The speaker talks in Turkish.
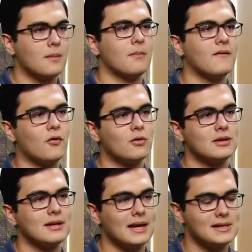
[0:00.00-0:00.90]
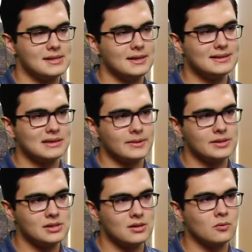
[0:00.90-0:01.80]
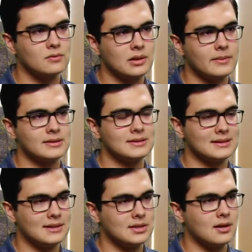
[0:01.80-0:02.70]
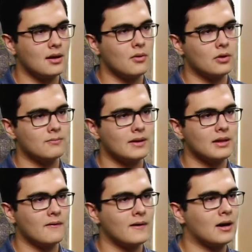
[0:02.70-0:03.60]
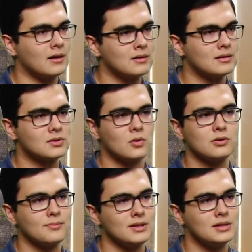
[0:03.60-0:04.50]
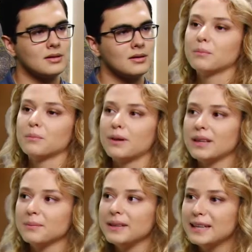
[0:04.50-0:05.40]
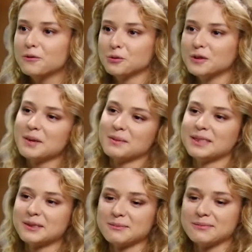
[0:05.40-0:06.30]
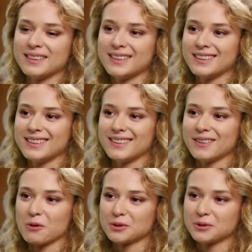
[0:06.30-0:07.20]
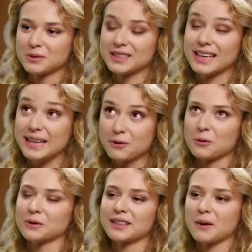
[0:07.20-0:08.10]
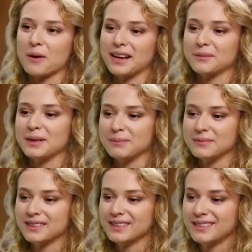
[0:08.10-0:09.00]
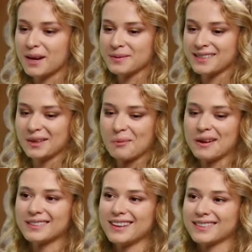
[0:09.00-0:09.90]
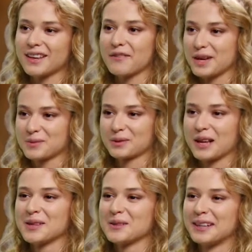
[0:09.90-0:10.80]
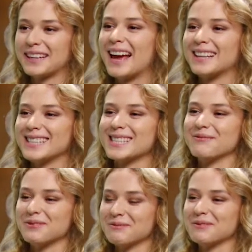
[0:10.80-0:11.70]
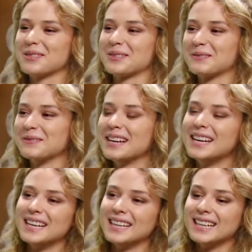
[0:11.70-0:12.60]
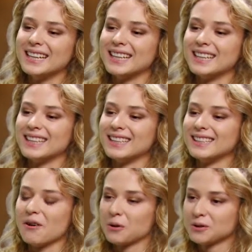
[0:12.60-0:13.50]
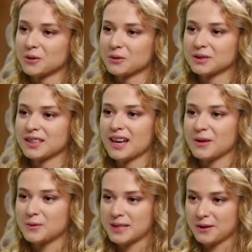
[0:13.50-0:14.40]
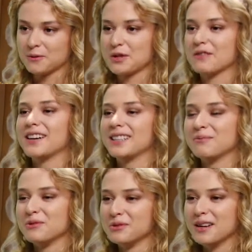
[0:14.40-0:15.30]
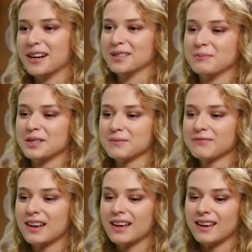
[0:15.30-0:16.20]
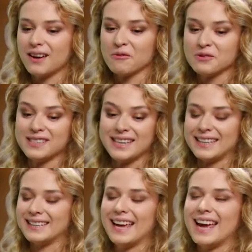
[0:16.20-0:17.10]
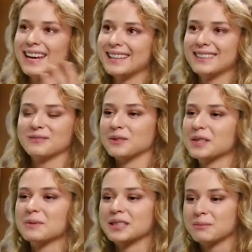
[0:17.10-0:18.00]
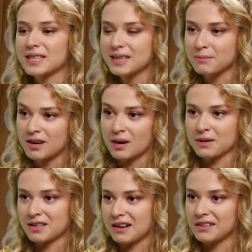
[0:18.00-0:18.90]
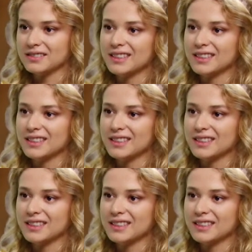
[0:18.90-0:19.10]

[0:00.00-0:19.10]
MEF okullarına geçirdiğiniz zaman içinde unutamadığınız kişiler, öğretmenler veya anlarınız oldu mu hiç? Benim ilk unutamadığım e, orta şey ilkokuldaki öğretmenimdi Remzi Taban. Hatta Facebook'tan sonra kendisini bulmuştum. E, ortaokulda Hüseyin Hoca vardı müdür yardımcım ve öncelikle en unutamadığım kişi İbrahim Arıkan.